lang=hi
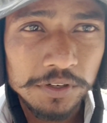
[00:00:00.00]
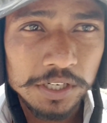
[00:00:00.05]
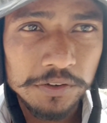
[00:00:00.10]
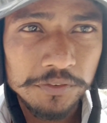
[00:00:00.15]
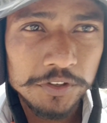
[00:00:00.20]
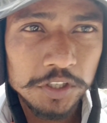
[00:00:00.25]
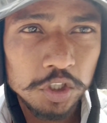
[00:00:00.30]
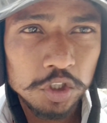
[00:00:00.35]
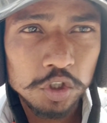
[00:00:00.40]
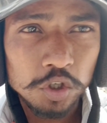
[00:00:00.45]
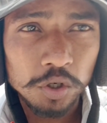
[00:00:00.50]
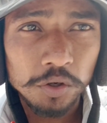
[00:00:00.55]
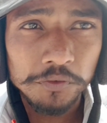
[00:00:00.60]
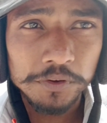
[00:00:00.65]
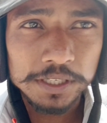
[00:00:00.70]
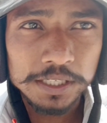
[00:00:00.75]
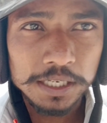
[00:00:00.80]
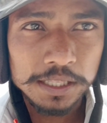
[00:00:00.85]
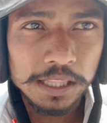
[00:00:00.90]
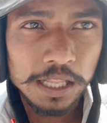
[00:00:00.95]
आने वाली वीडियो की
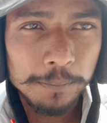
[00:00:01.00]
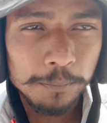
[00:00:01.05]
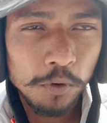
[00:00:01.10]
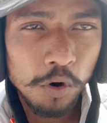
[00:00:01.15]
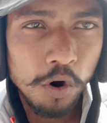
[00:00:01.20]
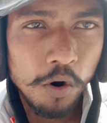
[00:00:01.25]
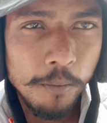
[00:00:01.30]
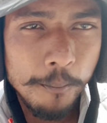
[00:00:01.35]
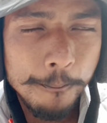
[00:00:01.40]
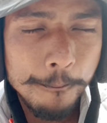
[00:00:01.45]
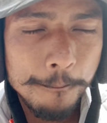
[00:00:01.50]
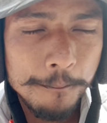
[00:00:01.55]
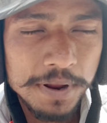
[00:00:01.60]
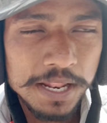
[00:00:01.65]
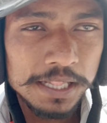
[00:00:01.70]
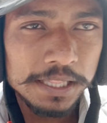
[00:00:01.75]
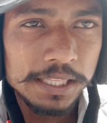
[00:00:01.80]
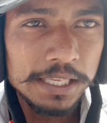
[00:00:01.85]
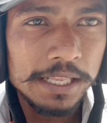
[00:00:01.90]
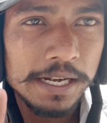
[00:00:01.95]
नोटिफिकेशन आपको
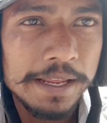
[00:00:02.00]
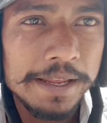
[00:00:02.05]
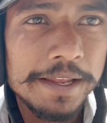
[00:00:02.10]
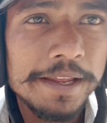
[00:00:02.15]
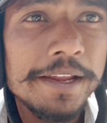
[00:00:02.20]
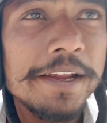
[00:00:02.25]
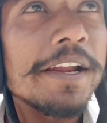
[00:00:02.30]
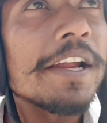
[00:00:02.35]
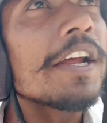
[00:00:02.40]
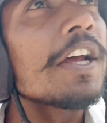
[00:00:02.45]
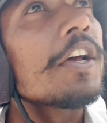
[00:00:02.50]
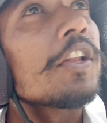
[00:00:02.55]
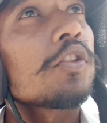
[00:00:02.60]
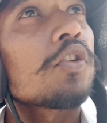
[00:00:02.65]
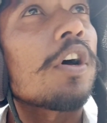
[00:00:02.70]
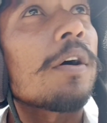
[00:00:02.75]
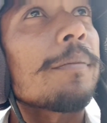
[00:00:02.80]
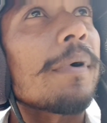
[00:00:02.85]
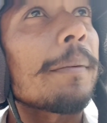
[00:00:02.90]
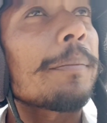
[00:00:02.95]
मिलती रहे
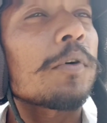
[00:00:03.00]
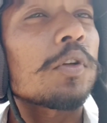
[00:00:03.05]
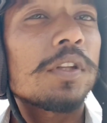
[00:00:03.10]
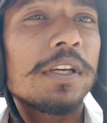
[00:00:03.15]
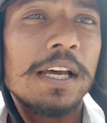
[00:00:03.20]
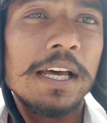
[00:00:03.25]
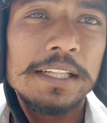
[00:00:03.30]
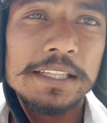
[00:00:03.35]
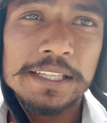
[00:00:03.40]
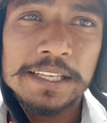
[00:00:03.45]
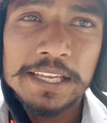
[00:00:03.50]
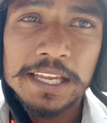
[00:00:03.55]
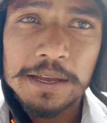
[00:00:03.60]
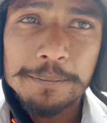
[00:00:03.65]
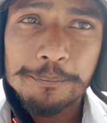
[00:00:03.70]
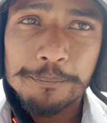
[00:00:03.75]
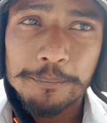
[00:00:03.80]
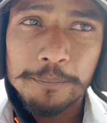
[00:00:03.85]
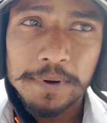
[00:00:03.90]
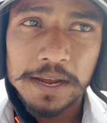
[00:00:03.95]
तो हम आपको दिखा
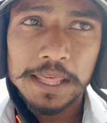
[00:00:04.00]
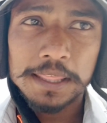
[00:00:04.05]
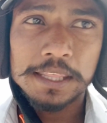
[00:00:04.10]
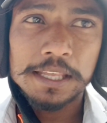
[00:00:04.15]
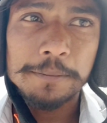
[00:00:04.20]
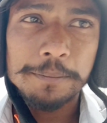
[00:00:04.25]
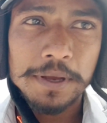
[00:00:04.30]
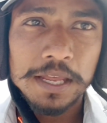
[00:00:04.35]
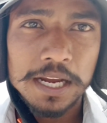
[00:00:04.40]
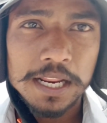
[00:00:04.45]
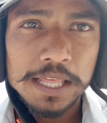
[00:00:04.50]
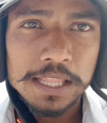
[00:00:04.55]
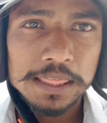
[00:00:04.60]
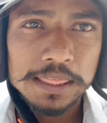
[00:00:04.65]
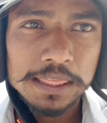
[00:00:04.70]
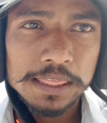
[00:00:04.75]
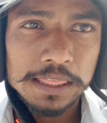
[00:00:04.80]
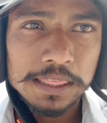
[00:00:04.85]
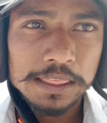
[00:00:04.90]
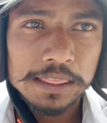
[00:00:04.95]
देंगे ब्लेसिंग
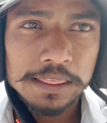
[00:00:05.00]
पैलेस